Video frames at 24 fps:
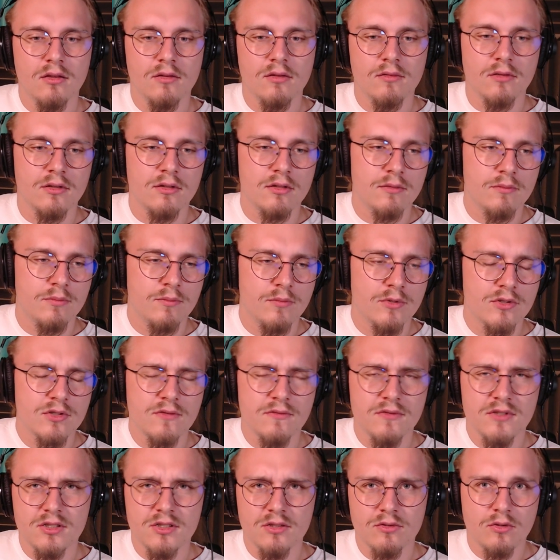E,
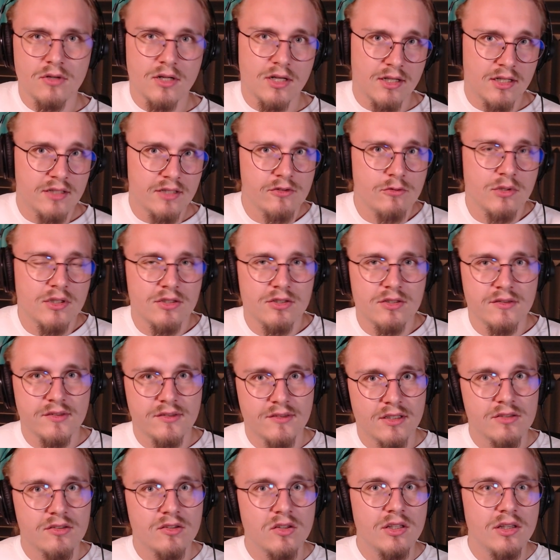oczywiście drukarka składa się
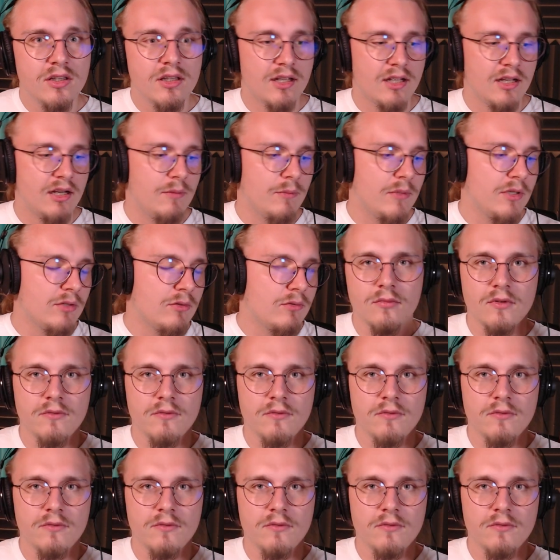też z innych elementów.